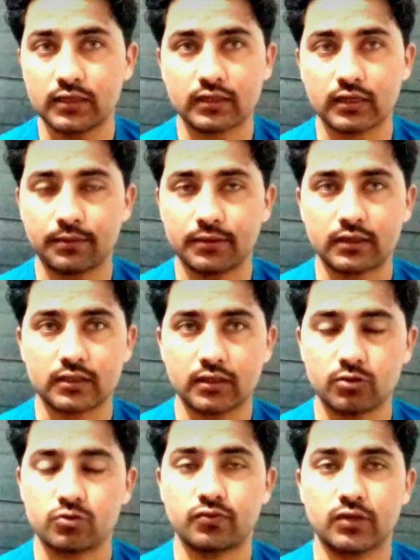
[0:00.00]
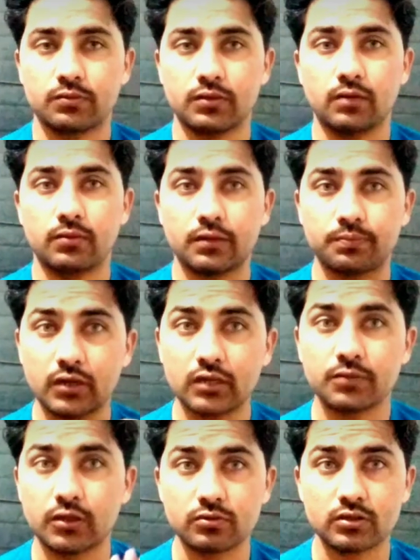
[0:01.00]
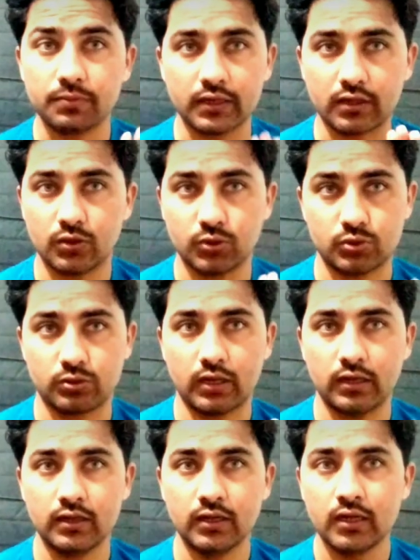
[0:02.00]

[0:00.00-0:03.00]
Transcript: लड़के कमेंट करते हैं कि सुफियान भाई हमारा पाँच महीनों से मेडिकल हो चुका है